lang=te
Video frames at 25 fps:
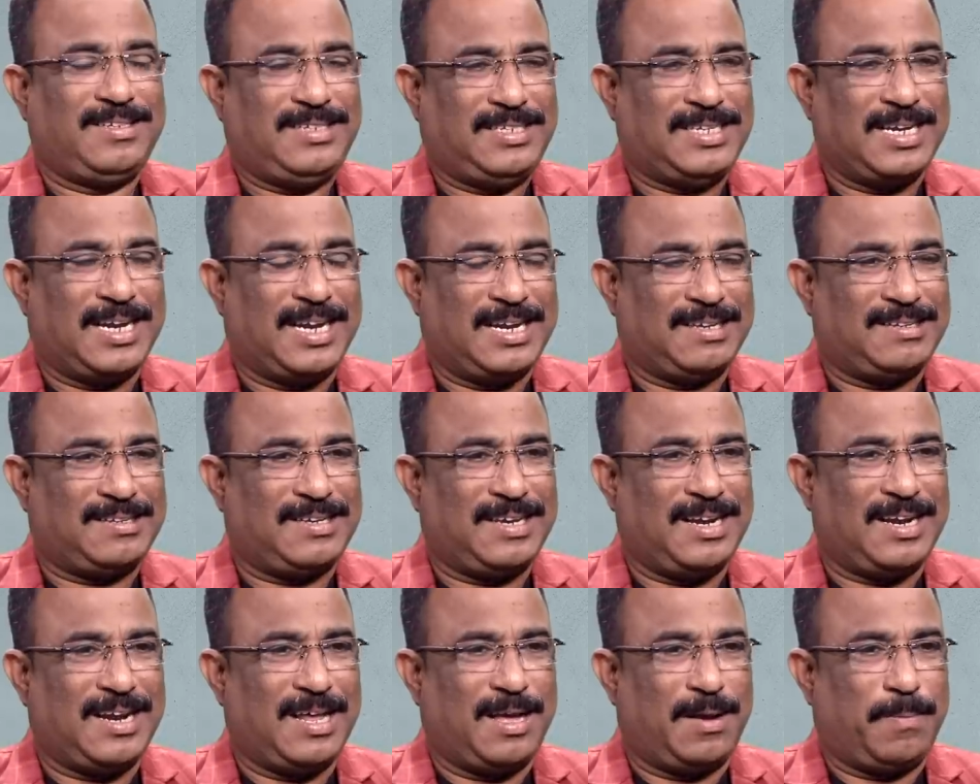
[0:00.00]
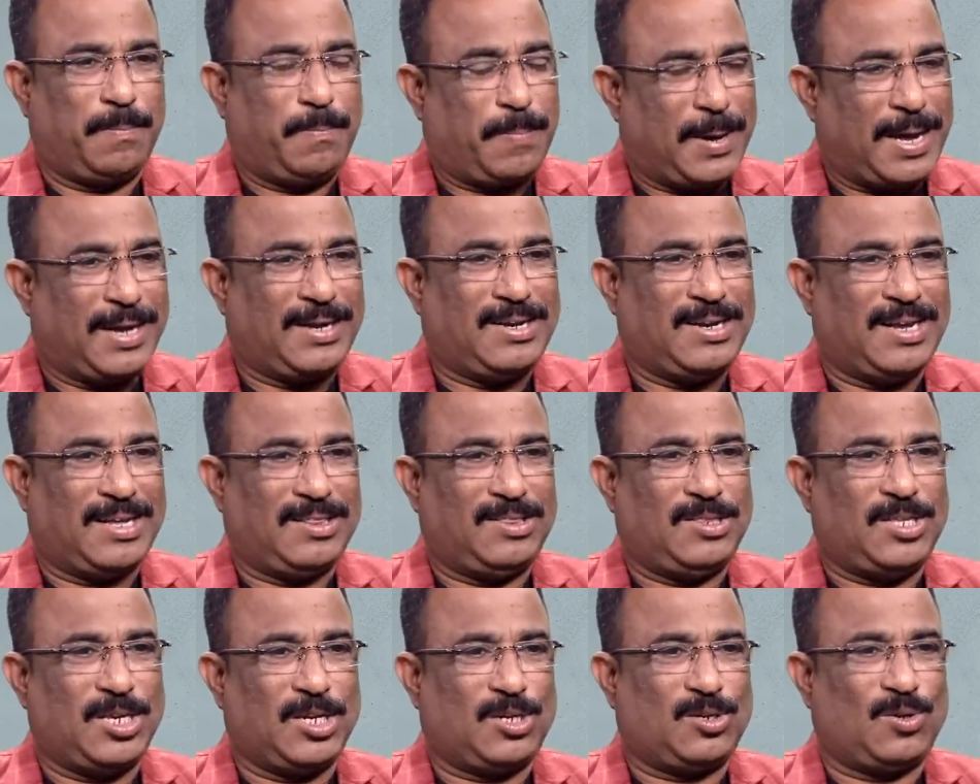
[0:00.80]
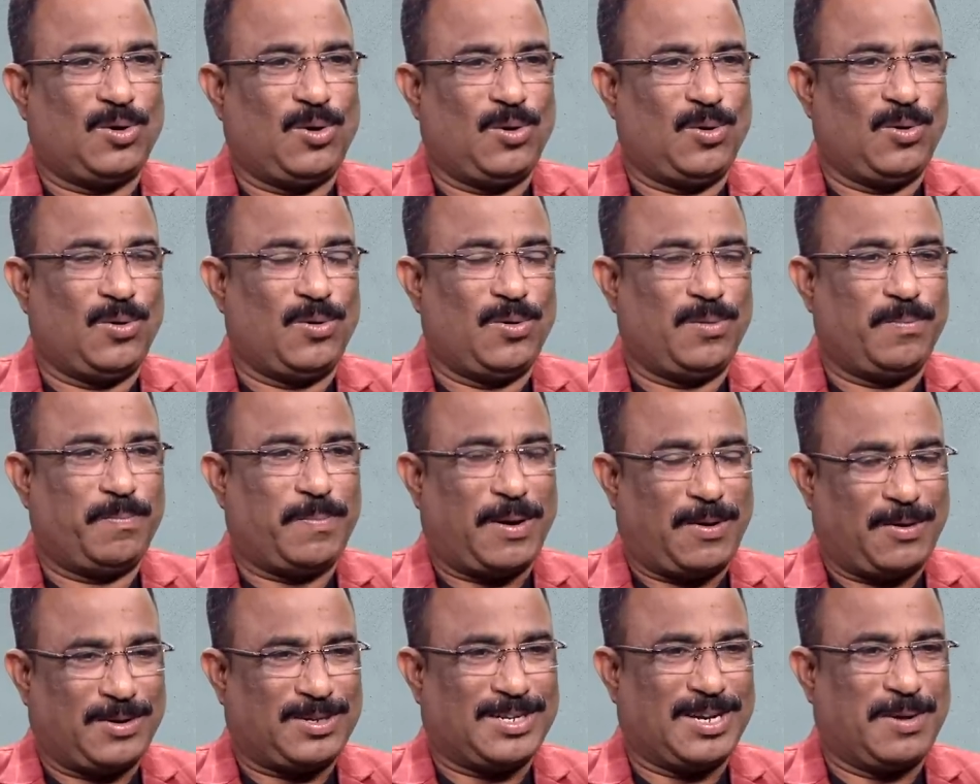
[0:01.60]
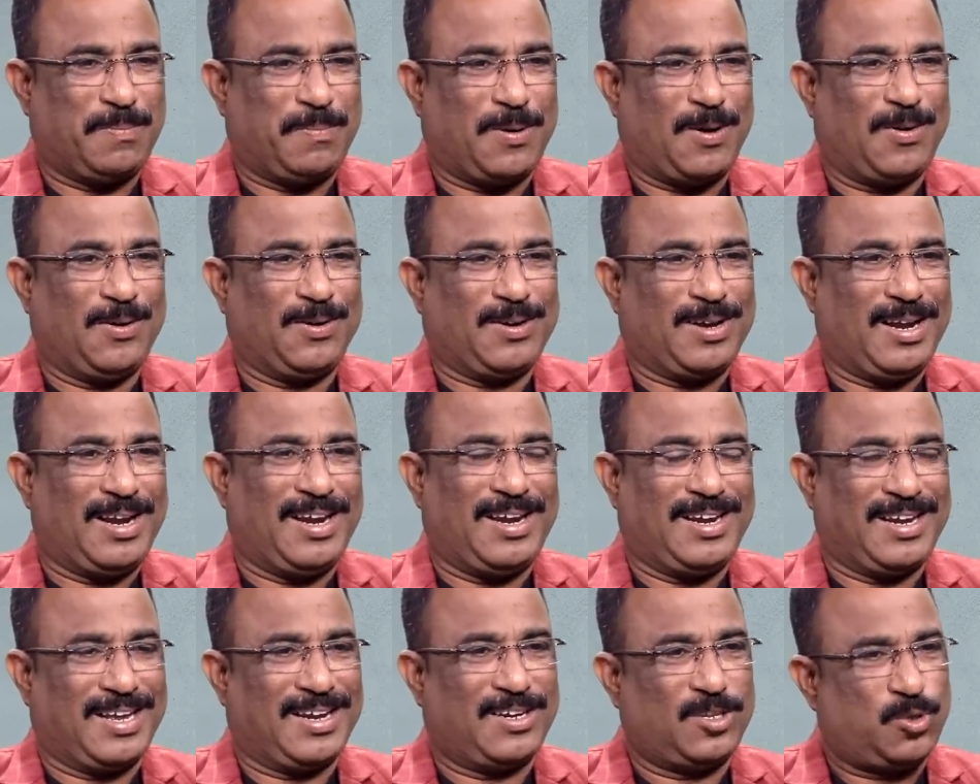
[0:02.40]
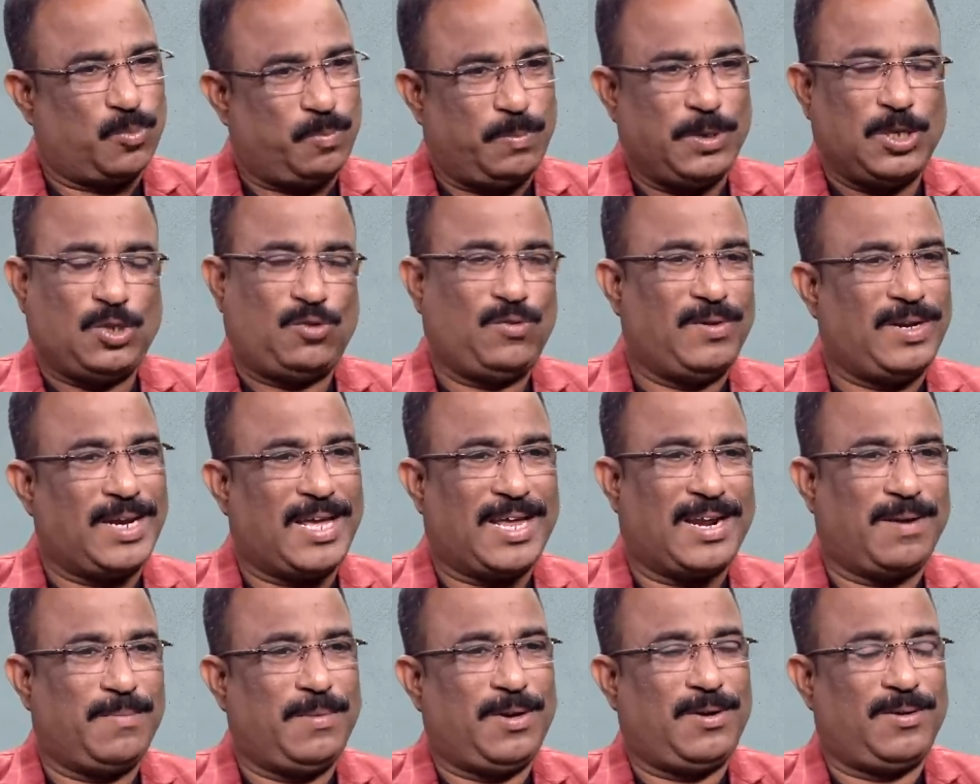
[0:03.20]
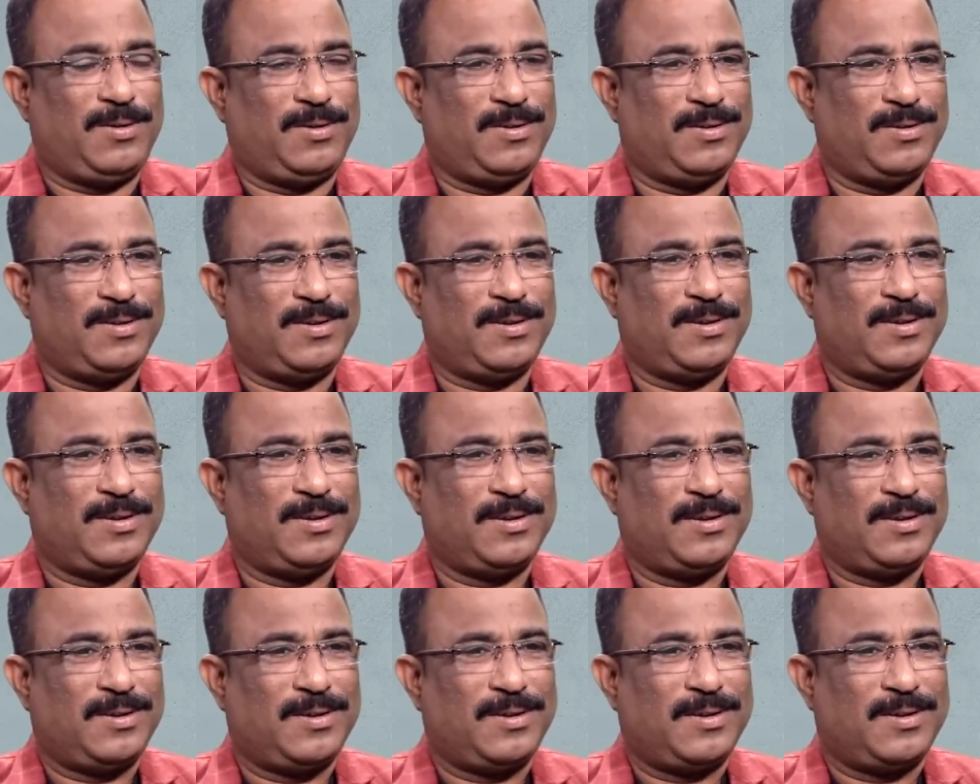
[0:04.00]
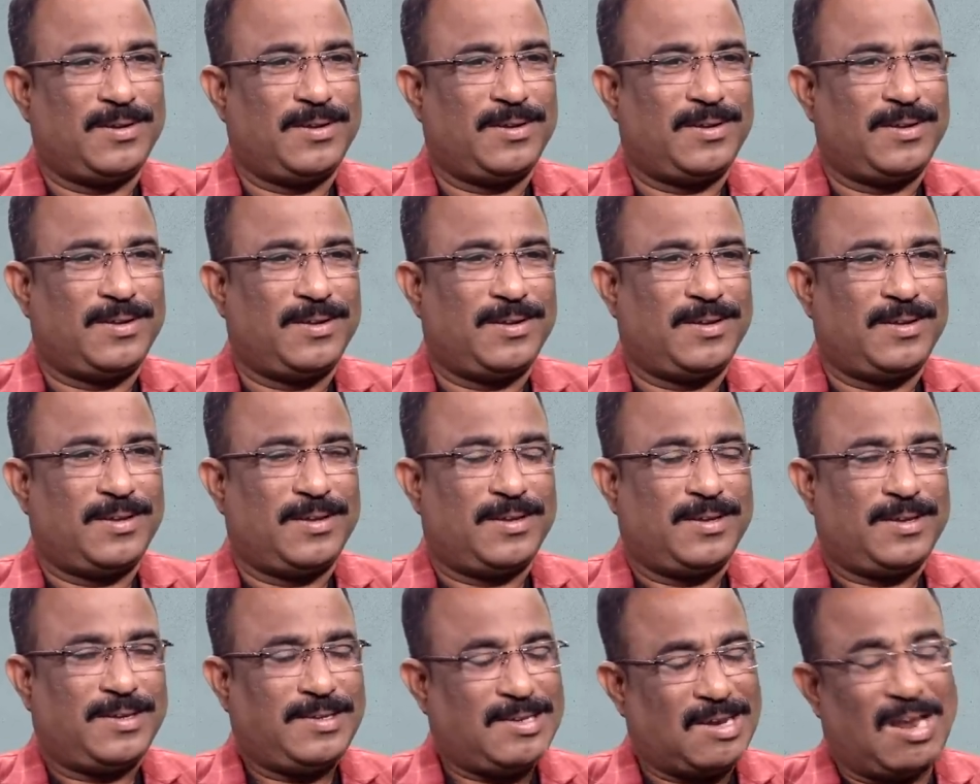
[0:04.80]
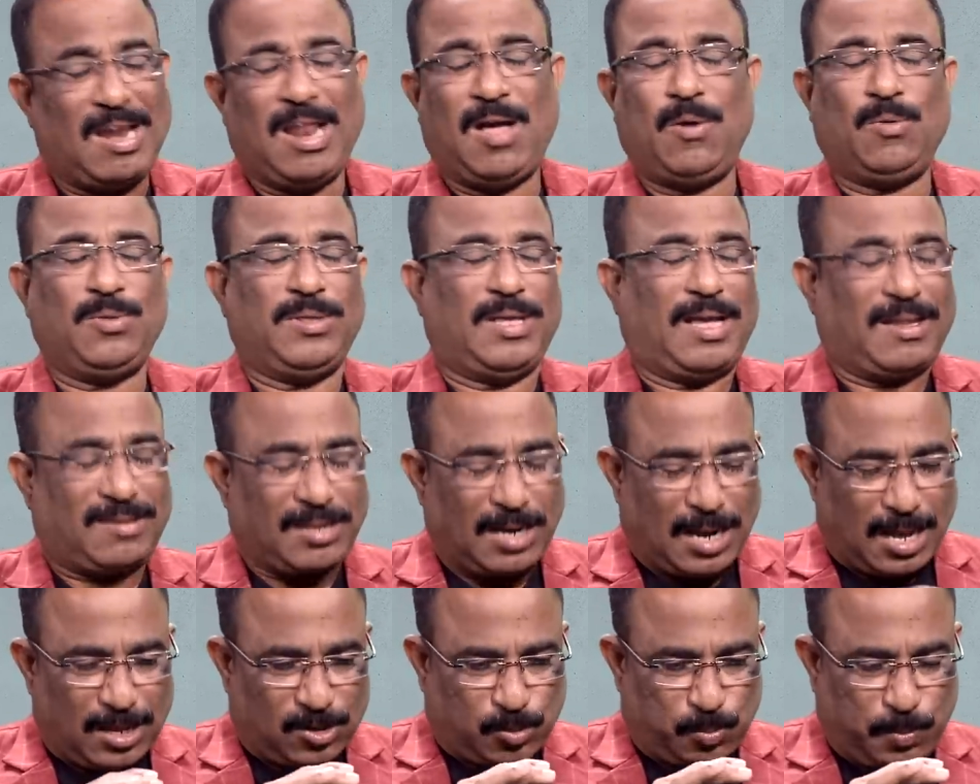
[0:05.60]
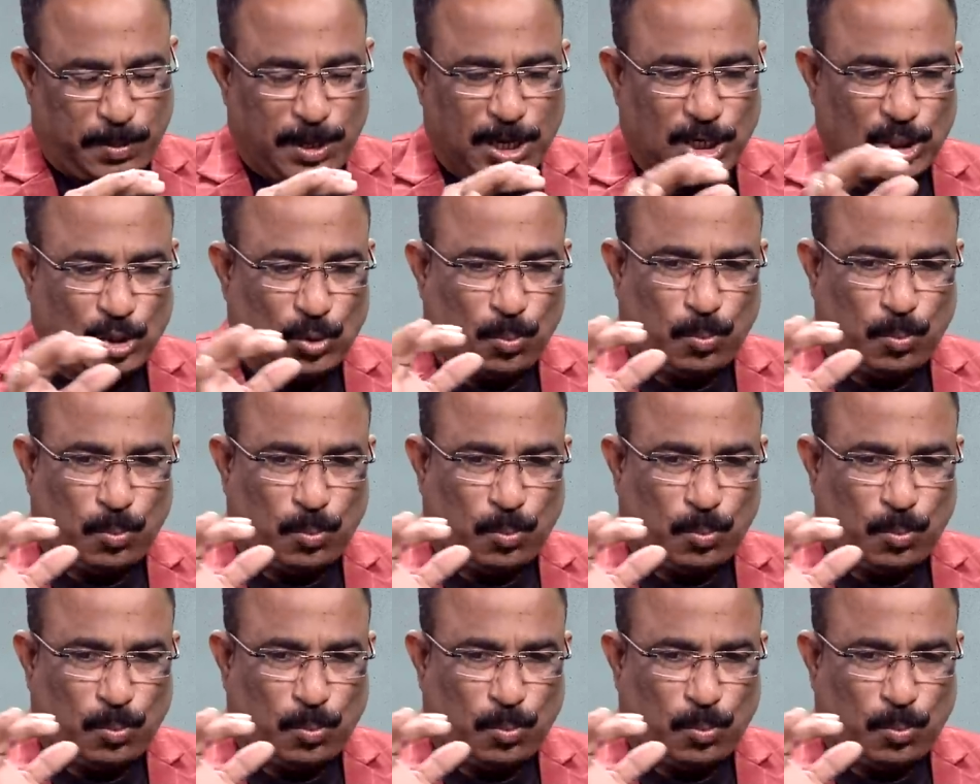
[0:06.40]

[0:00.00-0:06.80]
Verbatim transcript: జనసేన పార్టీ అధ్యక్షులు పవర్ స్టార్ పవన్ కళ్యాణ్ గారి స్పీచ్ విన్నారా మీరు విన్నామండి ఎలా ఉంది అసలు ఆ స్పీచ్